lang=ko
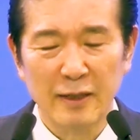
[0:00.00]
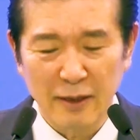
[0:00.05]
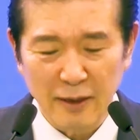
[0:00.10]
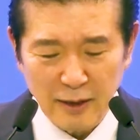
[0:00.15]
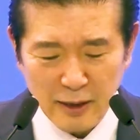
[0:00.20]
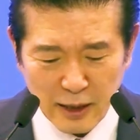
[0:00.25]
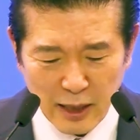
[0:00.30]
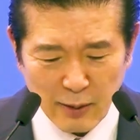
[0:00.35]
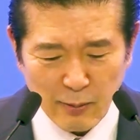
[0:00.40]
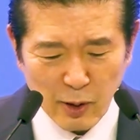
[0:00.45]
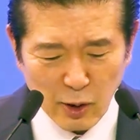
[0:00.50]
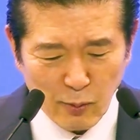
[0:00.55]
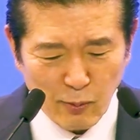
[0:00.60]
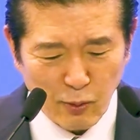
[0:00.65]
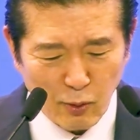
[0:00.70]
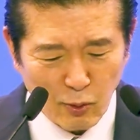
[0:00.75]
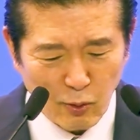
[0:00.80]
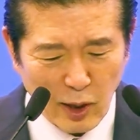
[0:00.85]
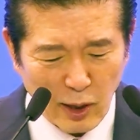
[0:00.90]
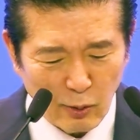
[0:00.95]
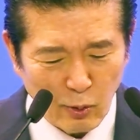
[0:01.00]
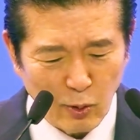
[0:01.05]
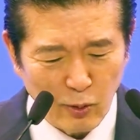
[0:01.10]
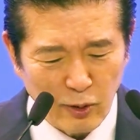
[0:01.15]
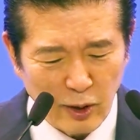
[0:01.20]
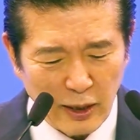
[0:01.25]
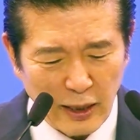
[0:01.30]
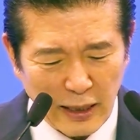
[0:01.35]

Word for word: 그럼에도 불구하고 오늘